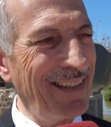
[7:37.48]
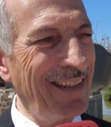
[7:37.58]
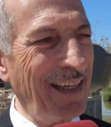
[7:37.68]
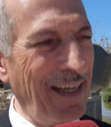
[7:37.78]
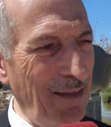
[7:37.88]

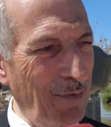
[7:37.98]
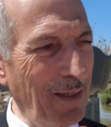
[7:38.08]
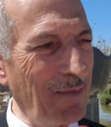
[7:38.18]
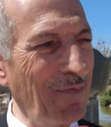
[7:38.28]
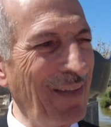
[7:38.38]

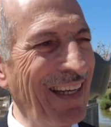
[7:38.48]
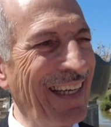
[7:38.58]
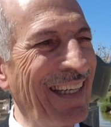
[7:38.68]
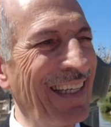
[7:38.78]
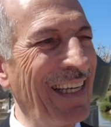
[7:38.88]
sahibi
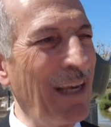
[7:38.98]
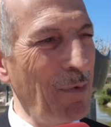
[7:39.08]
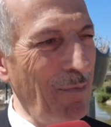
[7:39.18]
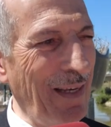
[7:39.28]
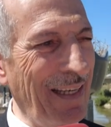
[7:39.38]
e,
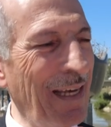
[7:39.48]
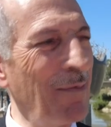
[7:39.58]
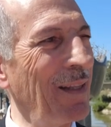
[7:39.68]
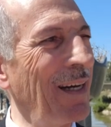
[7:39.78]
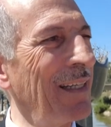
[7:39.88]
Emin Bey,
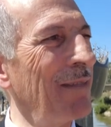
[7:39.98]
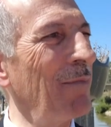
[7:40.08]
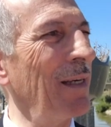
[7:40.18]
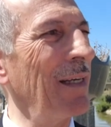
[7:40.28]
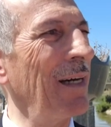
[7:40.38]
Emin Aydın
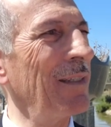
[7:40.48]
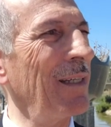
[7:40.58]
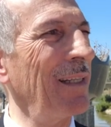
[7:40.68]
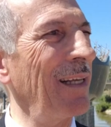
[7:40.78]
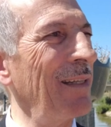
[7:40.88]
Bey
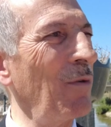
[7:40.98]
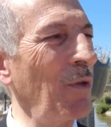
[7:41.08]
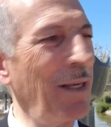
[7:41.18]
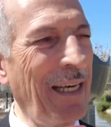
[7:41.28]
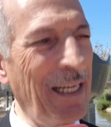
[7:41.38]
açıkladı.
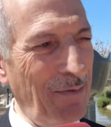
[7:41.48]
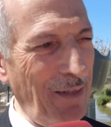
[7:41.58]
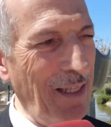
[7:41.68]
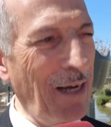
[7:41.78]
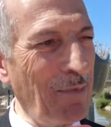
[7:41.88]
O da genç
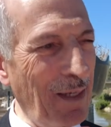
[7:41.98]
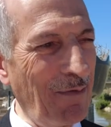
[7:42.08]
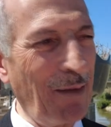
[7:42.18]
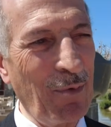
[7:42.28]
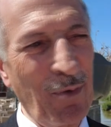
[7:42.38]
ve
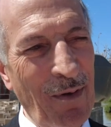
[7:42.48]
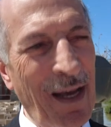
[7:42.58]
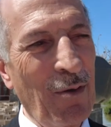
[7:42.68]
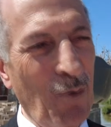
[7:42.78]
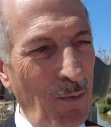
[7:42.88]
dinamik ve bu
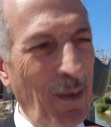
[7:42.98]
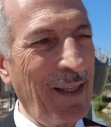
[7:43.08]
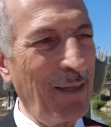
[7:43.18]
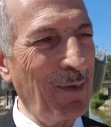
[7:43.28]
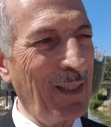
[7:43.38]

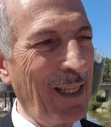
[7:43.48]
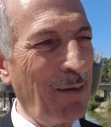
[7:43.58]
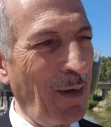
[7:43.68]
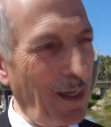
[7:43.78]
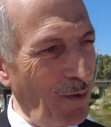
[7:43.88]
toplantımızda da
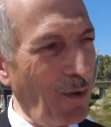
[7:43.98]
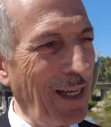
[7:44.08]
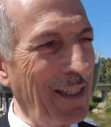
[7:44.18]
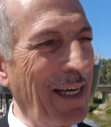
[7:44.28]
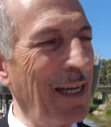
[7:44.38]
payı
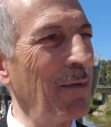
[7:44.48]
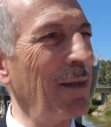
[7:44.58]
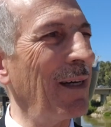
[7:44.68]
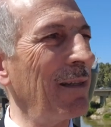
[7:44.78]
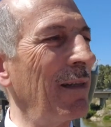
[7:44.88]
olan, değerli
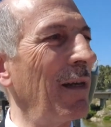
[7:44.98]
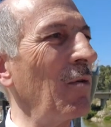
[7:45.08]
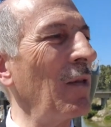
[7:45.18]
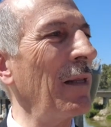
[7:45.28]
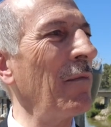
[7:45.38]
katkıları
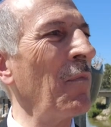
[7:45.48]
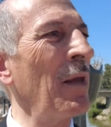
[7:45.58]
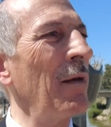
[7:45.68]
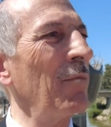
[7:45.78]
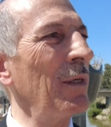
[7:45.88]
olan
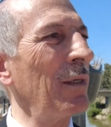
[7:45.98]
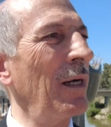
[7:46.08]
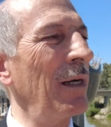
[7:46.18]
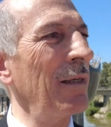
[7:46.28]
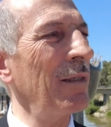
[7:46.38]
bir
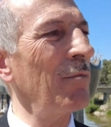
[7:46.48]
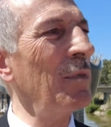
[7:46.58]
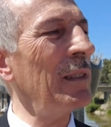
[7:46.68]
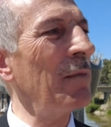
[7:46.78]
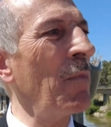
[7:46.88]

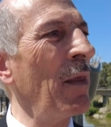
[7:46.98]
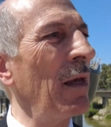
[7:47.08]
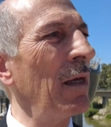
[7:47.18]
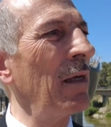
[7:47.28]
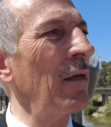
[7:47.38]
kardeşimiz.
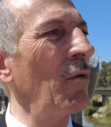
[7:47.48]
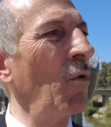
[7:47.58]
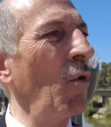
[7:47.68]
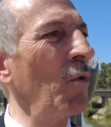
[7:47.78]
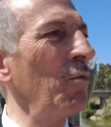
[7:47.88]
E,
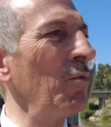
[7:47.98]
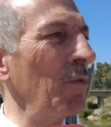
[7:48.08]
o e,